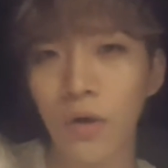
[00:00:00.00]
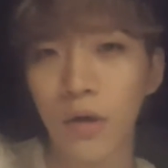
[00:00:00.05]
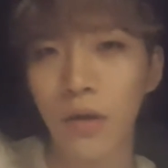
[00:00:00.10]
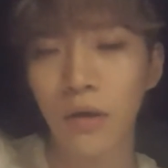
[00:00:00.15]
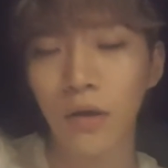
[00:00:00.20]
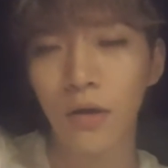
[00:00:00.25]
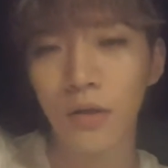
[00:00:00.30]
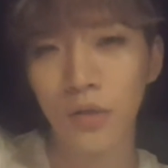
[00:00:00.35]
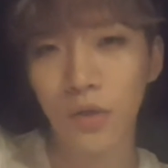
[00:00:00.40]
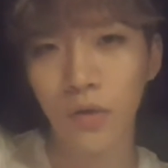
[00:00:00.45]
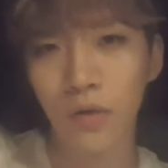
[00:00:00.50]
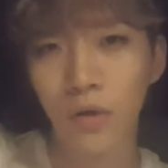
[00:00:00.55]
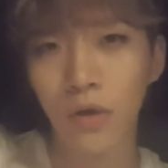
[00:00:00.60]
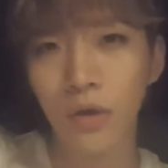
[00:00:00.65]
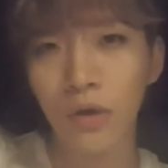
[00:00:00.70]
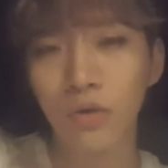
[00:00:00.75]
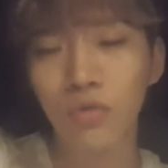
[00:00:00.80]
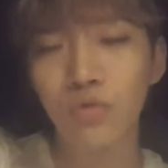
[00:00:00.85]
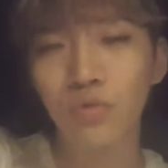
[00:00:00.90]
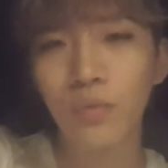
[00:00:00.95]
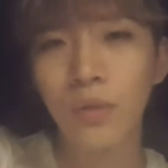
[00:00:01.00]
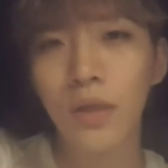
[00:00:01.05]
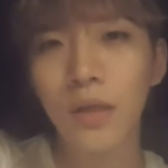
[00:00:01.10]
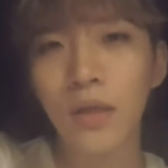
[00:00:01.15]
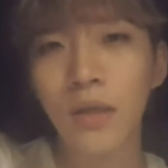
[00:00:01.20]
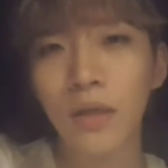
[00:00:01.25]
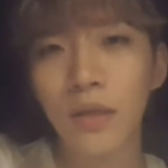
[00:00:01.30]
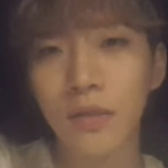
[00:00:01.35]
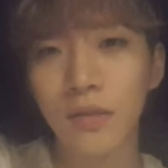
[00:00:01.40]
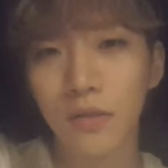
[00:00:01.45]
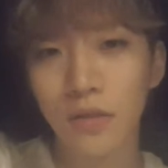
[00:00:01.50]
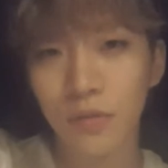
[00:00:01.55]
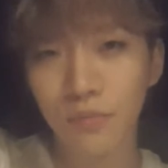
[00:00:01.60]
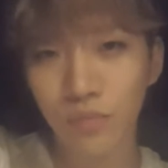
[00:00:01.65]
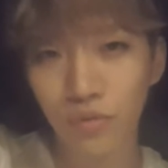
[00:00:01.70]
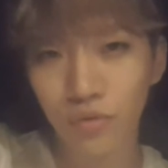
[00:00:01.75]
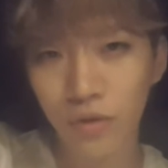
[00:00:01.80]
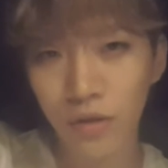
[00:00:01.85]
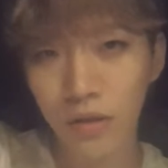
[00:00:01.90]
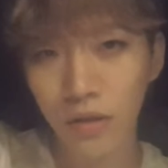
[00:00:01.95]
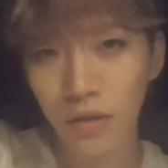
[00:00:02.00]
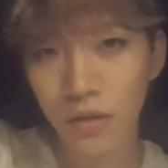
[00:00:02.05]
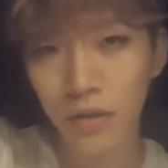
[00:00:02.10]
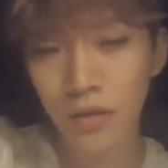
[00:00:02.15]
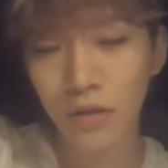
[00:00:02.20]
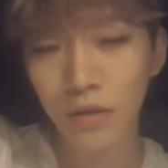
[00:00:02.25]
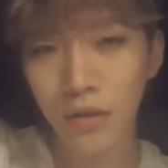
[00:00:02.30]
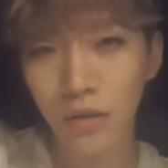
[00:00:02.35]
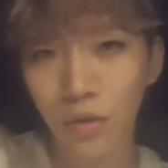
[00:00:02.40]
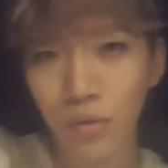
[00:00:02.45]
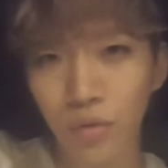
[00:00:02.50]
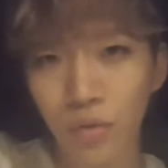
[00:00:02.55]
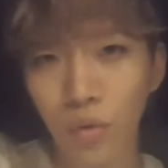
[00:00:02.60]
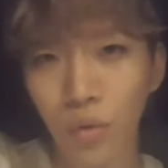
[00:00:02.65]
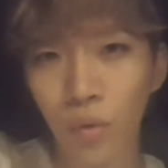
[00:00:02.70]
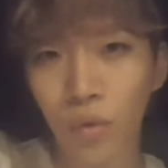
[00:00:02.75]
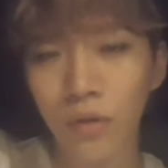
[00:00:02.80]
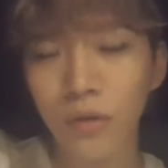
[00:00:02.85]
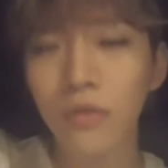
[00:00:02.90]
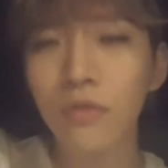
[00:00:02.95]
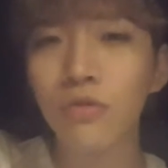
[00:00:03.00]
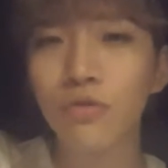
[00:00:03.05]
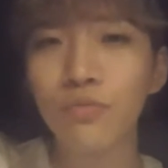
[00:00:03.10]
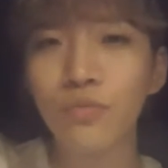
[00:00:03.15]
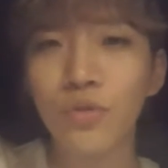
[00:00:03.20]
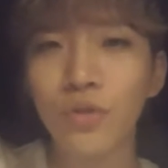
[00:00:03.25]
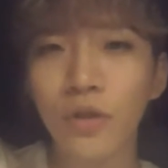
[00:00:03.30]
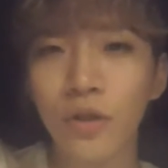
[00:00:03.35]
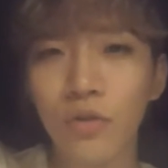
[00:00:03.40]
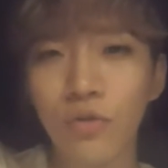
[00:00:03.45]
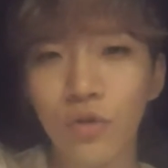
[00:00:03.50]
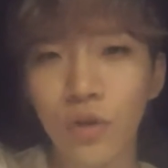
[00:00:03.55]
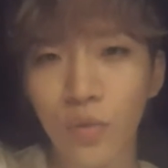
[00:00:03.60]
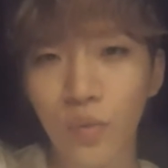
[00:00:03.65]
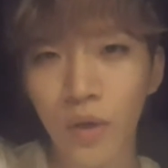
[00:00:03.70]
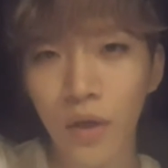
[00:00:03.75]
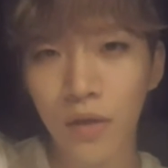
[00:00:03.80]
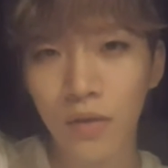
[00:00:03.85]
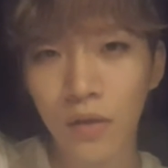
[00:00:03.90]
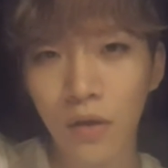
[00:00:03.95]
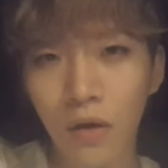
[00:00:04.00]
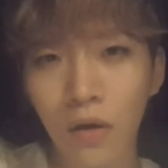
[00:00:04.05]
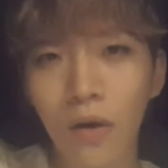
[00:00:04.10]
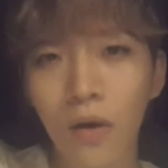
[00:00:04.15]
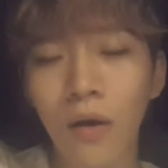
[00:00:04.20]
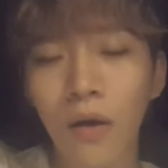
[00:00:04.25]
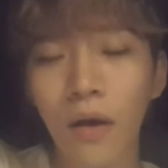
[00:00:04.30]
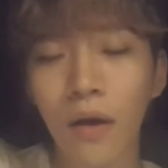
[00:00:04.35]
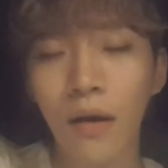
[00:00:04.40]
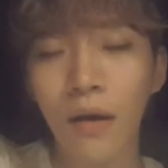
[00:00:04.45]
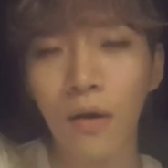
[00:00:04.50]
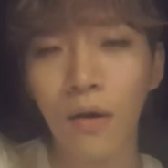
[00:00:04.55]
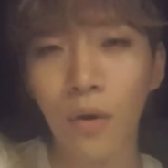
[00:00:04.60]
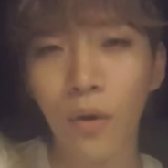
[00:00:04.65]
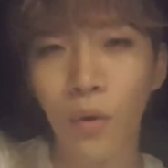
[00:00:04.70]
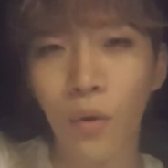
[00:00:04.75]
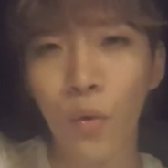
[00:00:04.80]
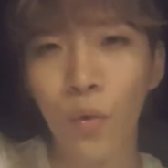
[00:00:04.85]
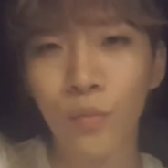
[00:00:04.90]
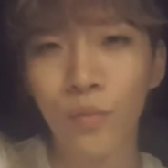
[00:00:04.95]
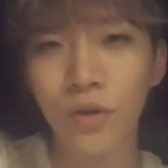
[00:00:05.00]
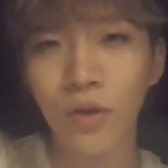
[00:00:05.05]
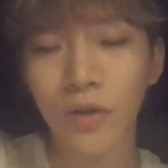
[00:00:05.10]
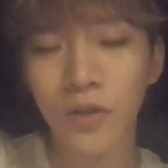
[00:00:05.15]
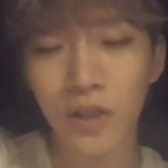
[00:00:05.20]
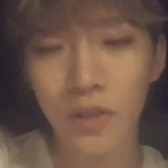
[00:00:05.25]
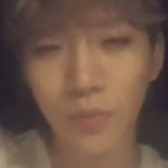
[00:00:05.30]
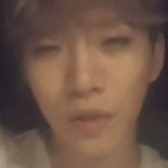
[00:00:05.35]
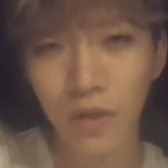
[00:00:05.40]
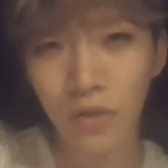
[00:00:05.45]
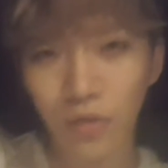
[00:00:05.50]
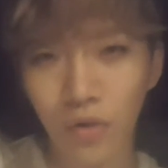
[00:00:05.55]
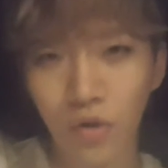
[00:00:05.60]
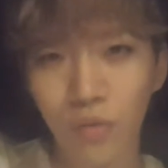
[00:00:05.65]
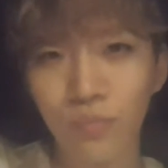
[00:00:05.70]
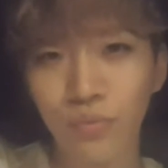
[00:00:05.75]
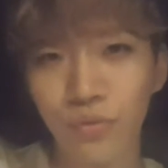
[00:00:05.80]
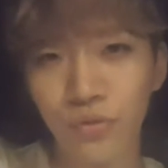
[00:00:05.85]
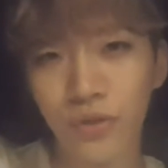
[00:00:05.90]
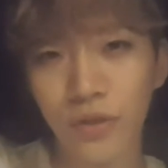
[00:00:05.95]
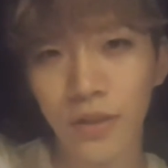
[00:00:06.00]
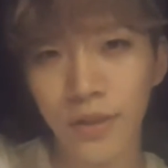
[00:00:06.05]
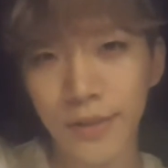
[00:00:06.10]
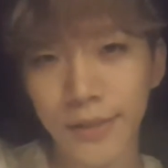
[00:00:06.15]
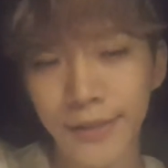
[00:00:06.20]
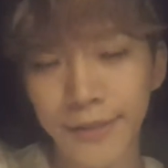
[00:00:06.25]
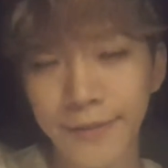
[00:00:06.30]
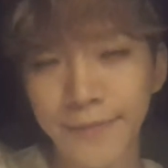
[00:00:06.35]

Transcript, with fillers: 그래서 꿈이 있으신 분들 그리고 또 그 꿈을 이루기 위해서 어, 공부 열심히 하셨던 분들